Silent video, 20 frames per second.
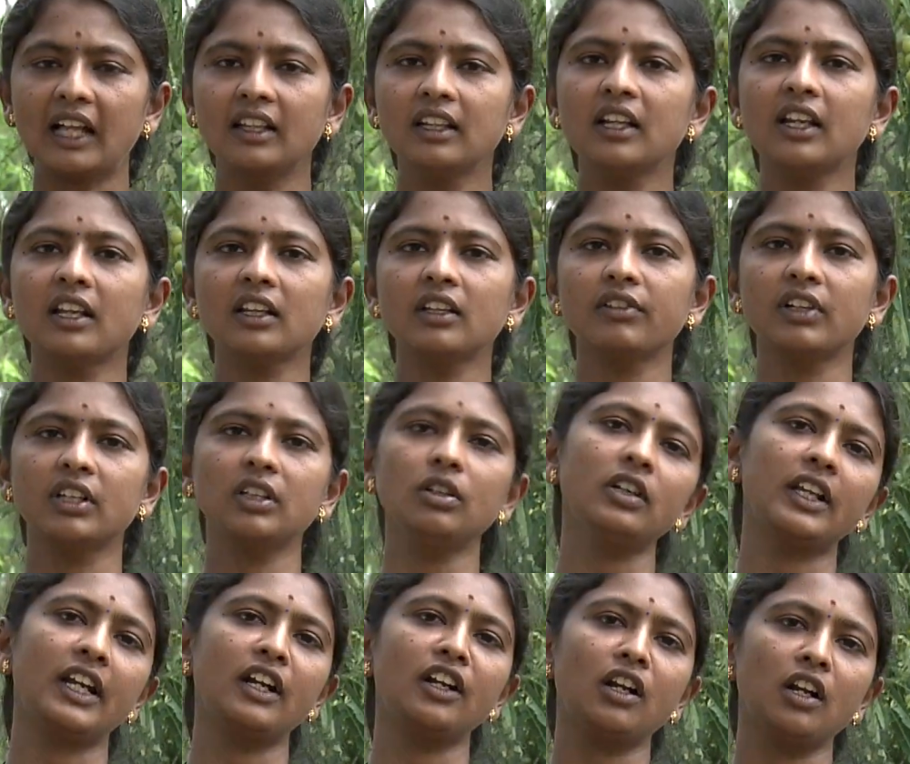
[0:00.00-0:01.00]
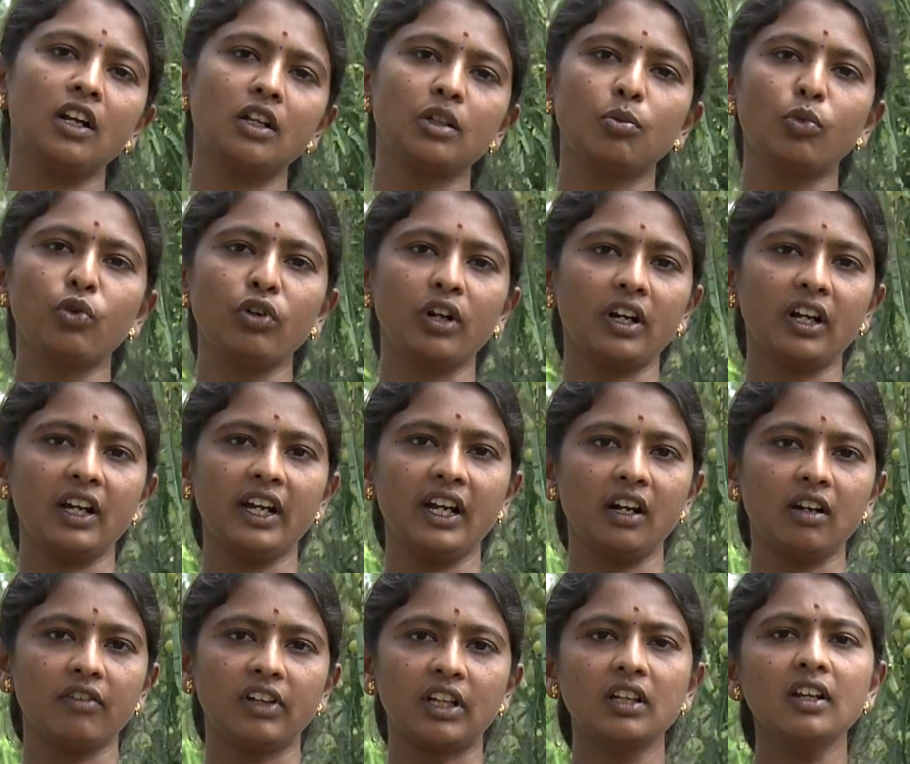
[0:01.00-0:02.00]
அதுலேருந்து வந்து ரெண்டு அல்லது மூன்று
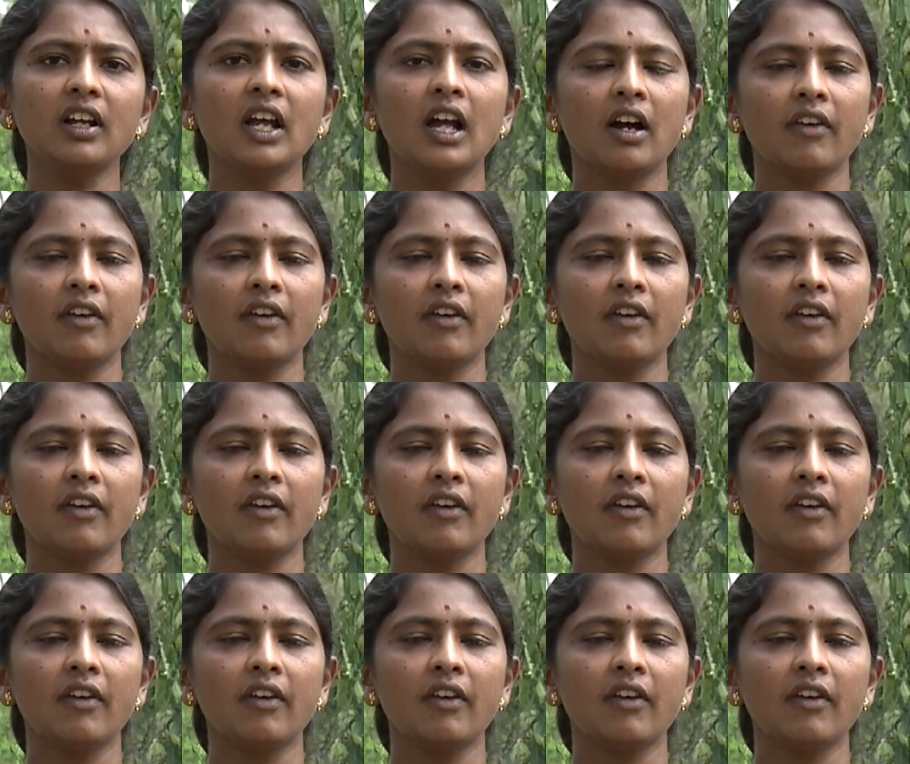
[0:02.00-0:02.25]
கிளைகள் வந்து